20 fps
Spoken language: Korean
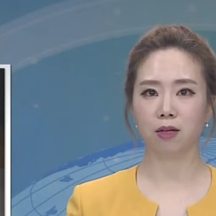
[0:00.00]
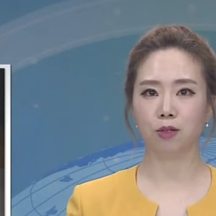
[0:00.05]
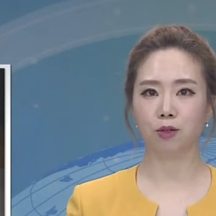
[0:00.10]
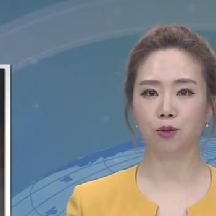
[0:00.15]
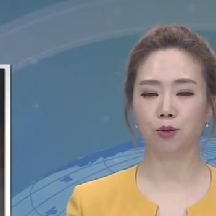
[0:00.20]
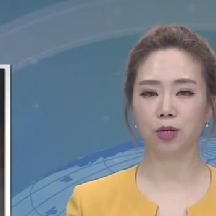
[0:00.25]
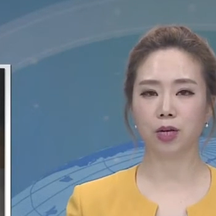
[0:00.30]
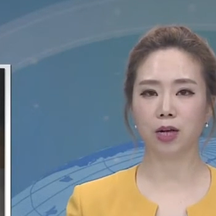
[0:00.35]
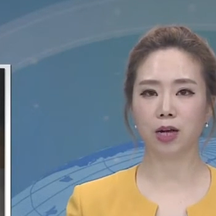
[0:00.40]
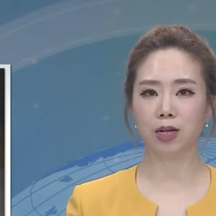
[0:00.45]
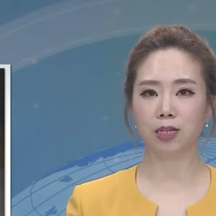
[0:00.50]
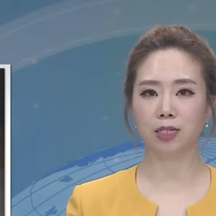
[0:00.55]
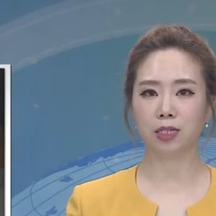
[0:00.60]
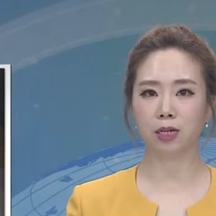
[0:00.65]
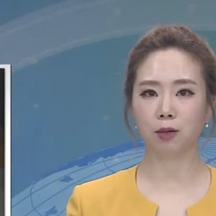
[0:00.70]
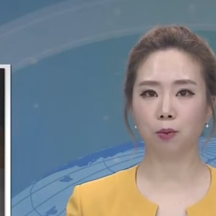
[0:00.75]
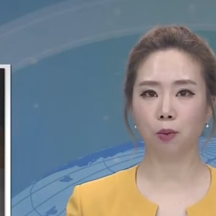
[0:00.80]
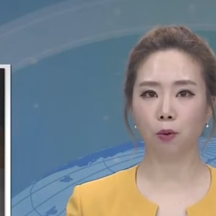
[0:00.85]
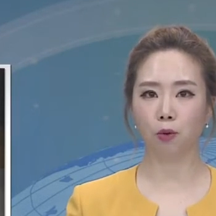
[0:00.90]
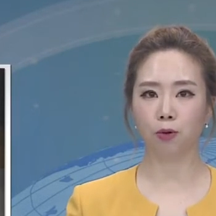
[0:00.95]

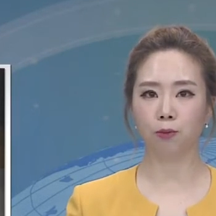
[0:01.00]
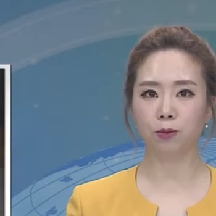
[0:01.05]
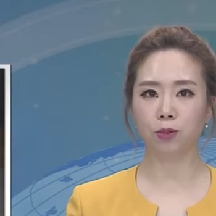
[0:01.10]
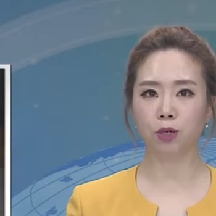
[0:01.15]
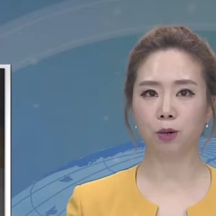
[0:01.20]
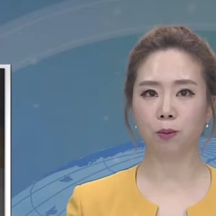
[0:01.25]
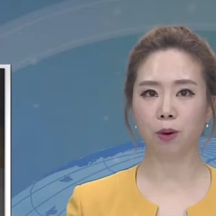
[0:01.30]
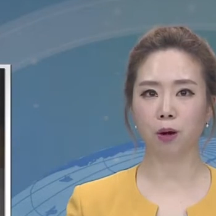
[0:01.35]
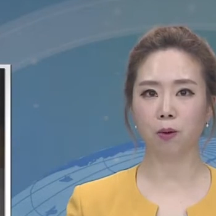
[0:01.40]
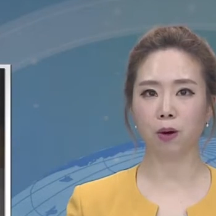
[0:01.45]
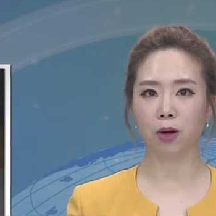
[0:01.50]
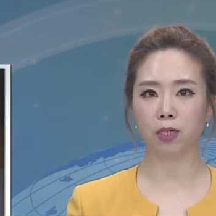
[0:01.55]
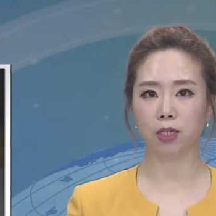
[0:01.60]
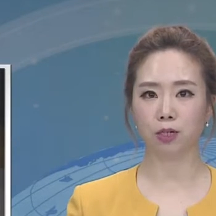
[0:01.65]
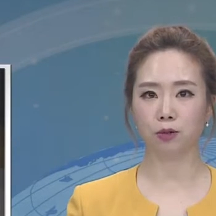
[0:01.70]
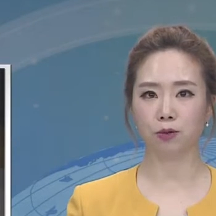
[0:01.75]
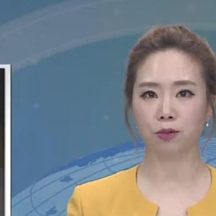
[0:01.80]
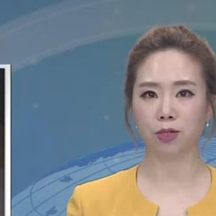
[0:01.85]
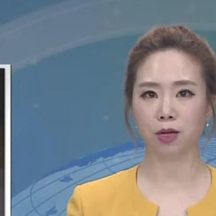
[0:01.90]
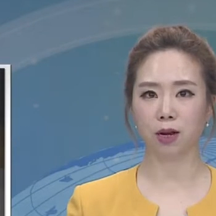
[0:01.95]
죽기까지 복음 전파와
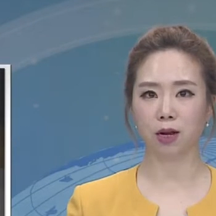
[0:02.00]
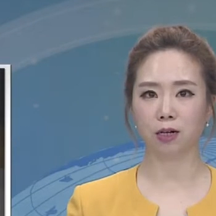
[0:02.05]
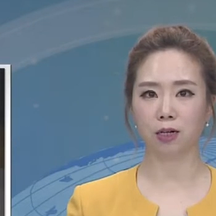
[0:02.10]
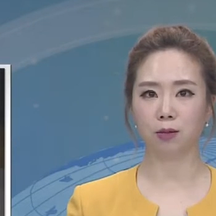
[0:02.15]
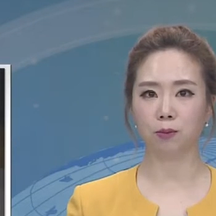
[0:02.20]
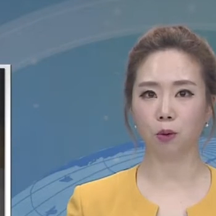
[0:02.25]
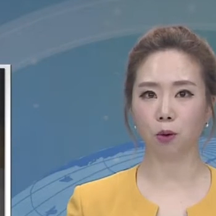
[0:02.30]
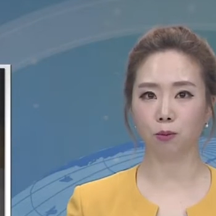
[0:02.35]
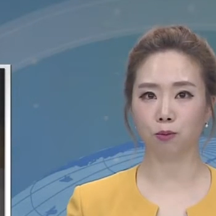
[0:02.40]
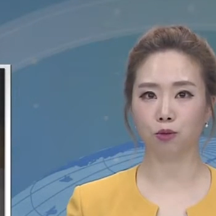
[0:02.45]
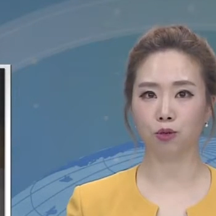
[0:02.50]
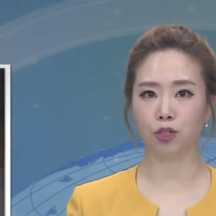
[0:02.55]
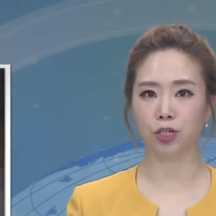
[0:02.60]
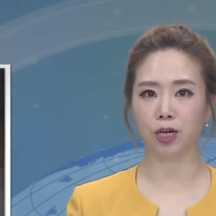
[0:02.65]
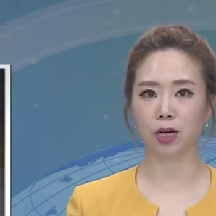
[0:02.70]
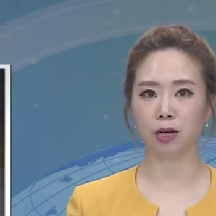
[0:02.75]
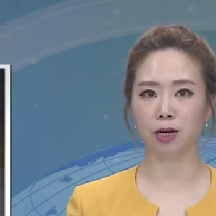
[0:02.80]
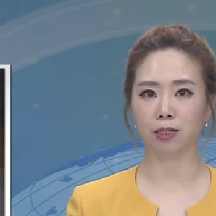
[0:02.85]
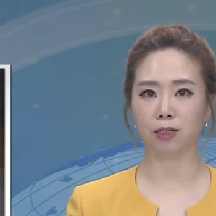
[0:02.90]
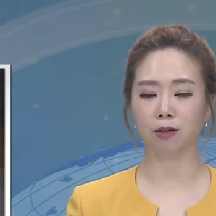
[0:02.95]
이웃사랑을 멈추지
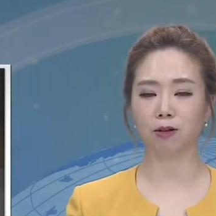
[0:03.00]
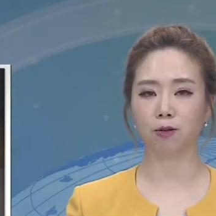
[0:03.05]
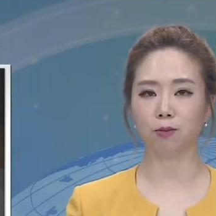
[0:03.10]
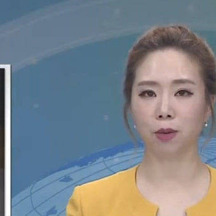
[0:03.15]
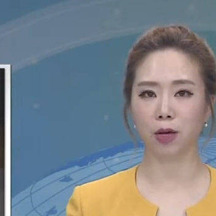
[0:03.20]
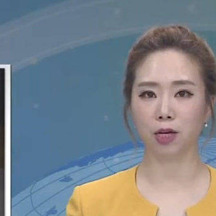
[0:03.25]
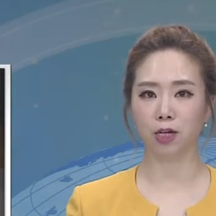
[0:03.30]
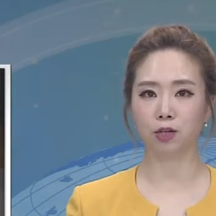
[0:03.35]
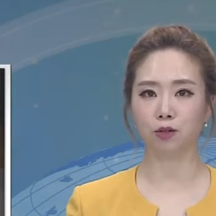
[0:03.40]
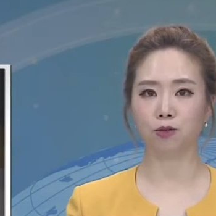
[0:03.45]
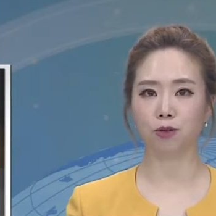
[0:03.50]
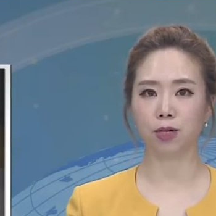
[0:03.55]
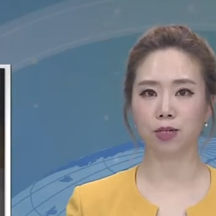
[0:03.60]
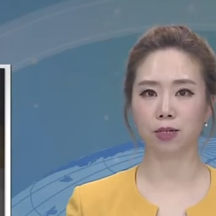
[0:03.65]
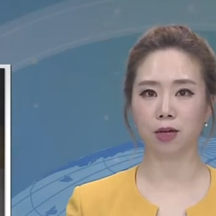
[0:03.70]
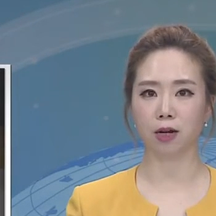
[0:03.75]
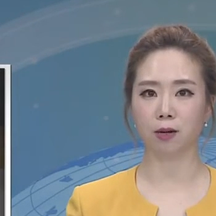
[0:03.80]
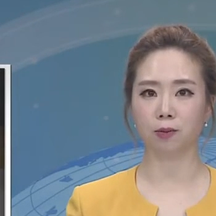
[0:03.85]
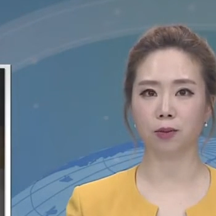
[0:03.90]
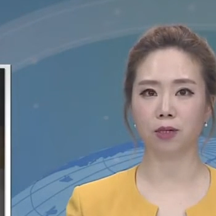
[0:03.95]
않았던 맹희순의
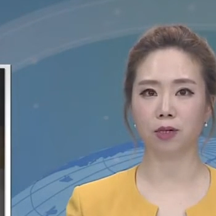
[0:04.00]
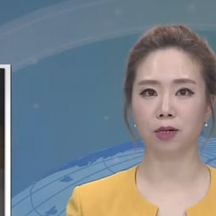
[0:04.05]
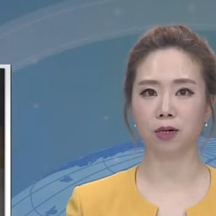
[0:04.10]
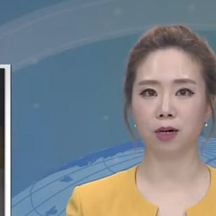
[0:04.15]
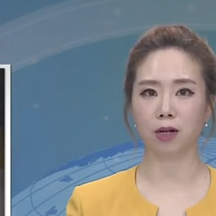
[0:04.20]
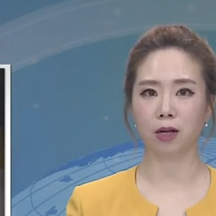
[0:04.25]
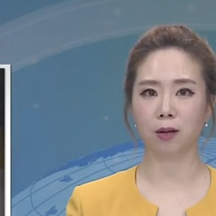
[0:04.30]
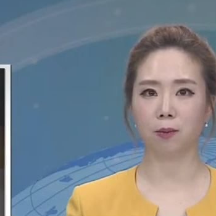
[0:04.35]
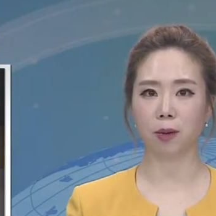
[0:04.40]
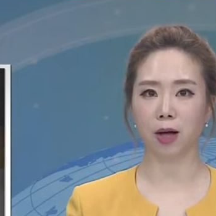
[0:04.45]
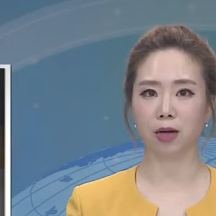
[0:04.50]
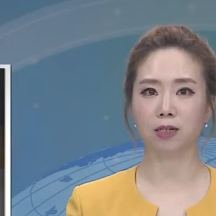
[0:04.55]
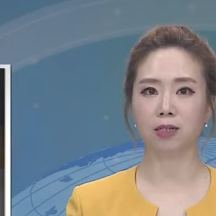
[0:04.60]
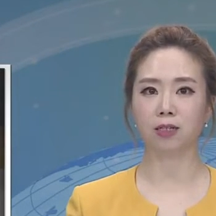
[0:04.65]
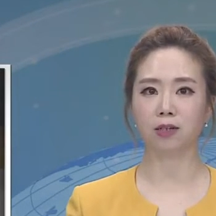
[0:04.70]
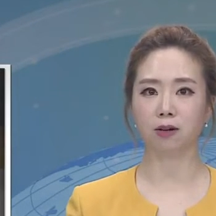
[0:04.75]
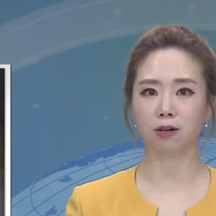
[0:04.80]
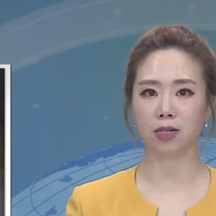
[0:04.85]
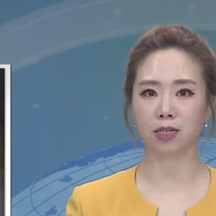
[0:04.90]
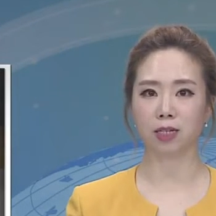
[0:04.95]
삶을
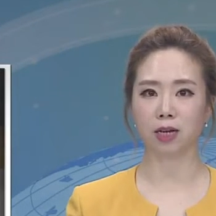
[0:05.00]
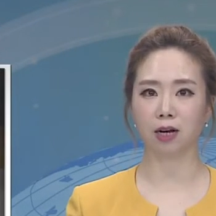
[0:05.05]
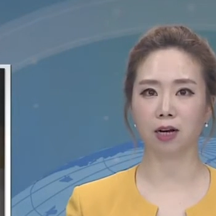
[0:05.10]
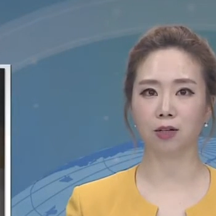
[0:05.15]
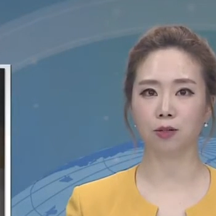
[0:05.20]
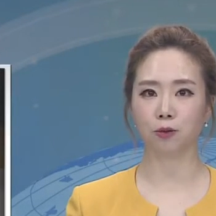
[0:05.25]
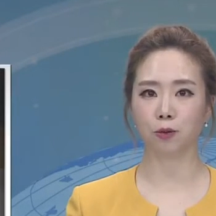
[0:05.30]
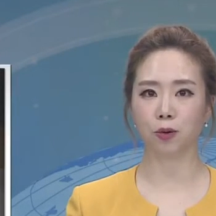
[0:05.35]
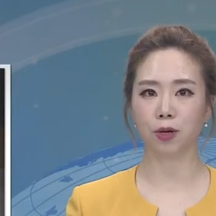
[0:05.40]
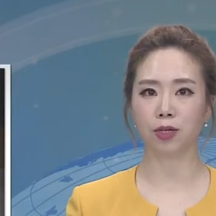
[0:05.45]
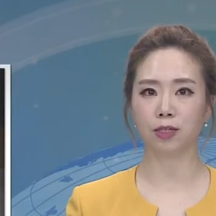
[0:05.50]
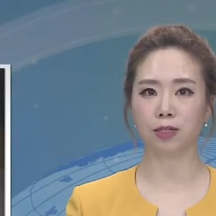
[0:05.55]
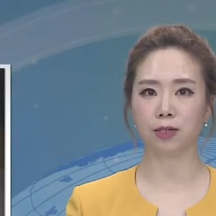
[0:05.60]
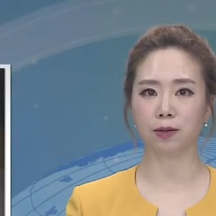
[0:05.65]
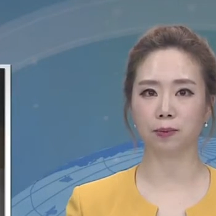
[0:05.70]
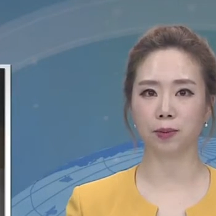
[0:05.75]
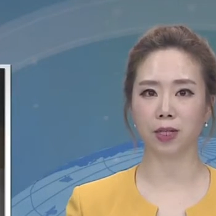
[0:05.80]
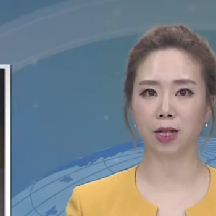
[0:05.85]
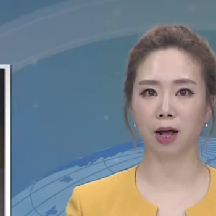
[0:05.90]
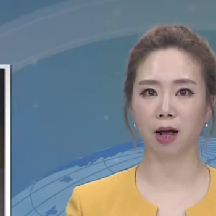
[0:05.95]
박은정 기자가
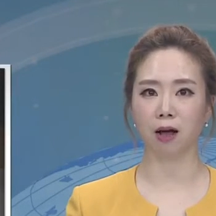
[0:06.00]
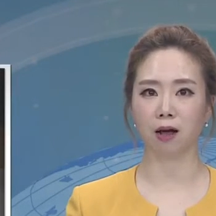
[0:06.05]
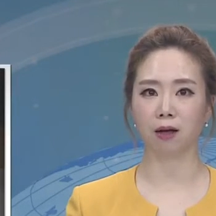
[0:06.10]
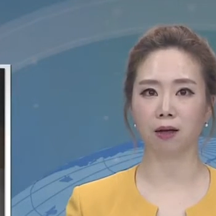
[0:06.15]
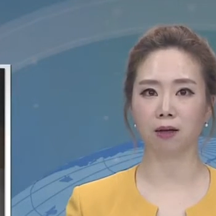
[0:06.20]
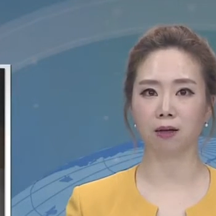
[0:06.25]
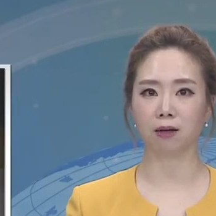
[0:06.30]
소개해드립니다.